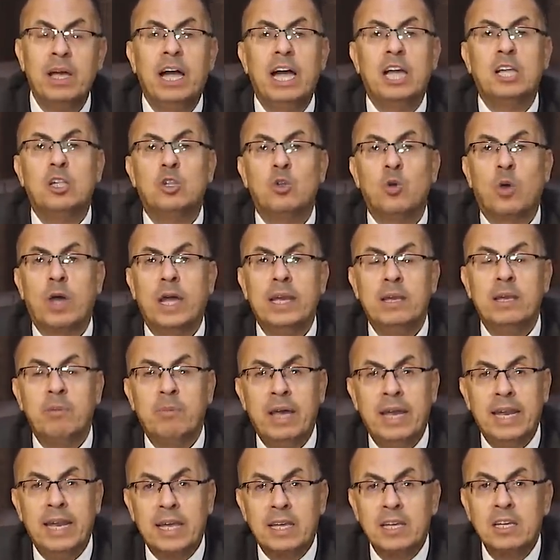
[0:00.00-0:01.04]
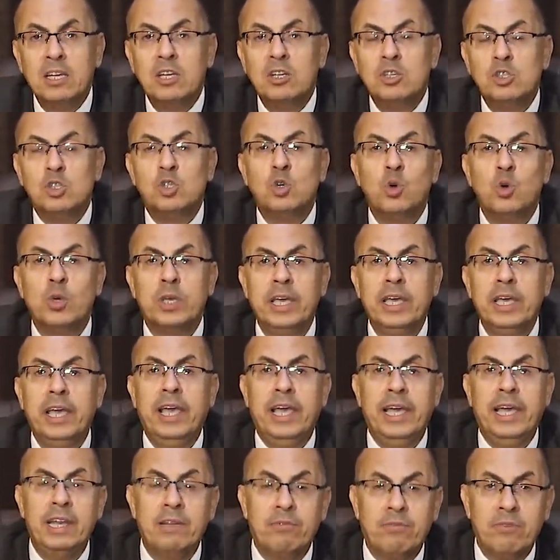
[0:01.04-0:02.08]
قالت له خلي بالك زوجي
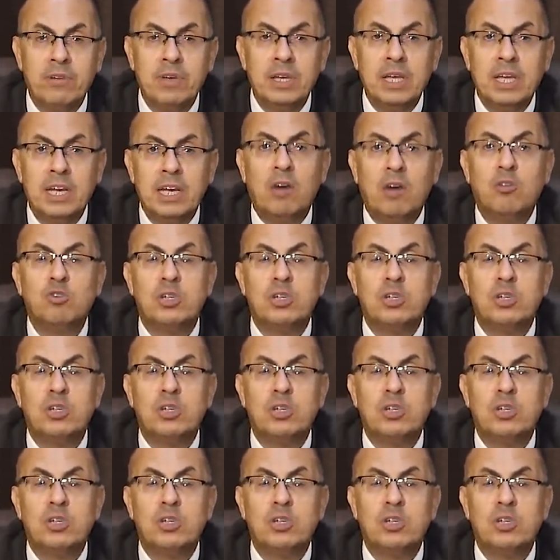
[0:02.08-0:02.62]
حلف لو